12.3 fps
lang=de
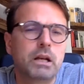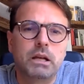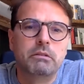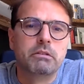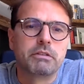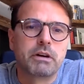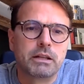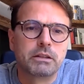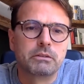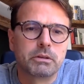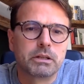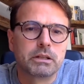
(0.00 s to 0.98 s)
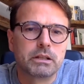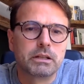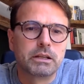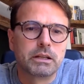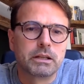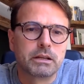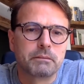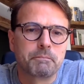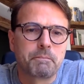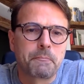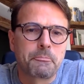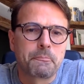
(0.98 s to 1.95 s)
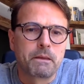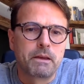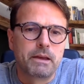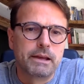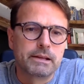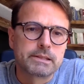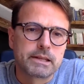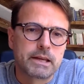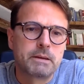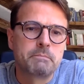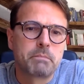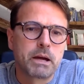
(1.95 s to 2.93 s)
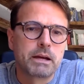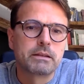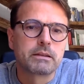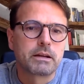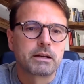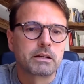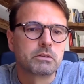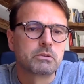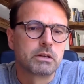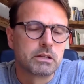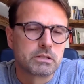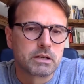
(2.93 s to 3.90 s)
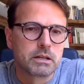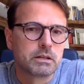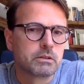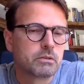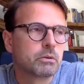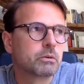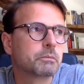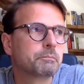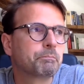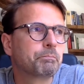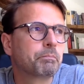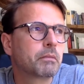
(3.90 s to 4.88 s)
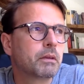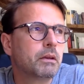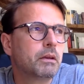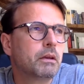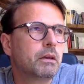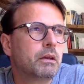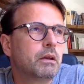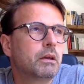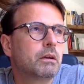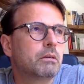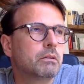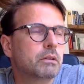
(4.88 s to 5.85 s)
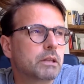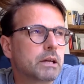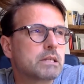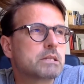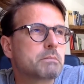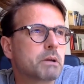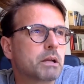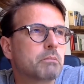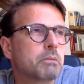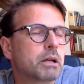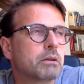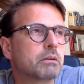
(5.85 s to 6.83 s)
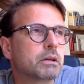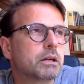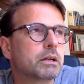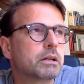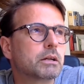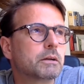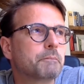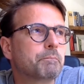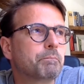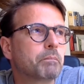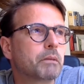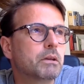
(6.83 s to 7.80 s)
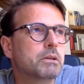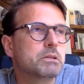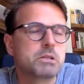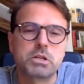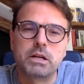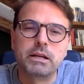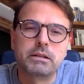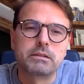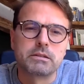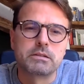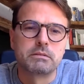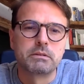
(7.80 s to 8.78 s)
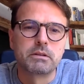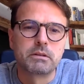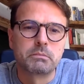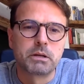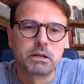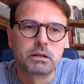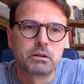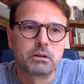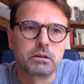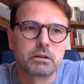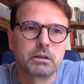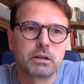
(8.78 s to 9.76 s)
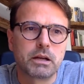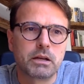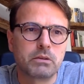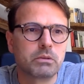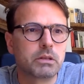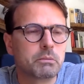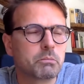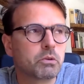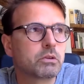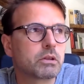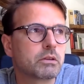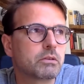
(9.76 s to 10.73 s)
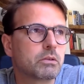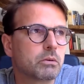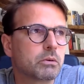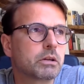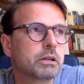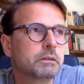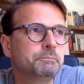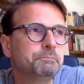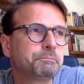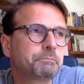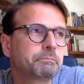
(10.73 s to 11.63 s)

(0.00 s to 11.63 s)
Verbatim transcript: liebe Verantwortliche, extrem beitragen zur Eskalation. Und das meiner Meinung nach ist das Schlechteste, was sie machen können. Ja? Also Demonstrationen,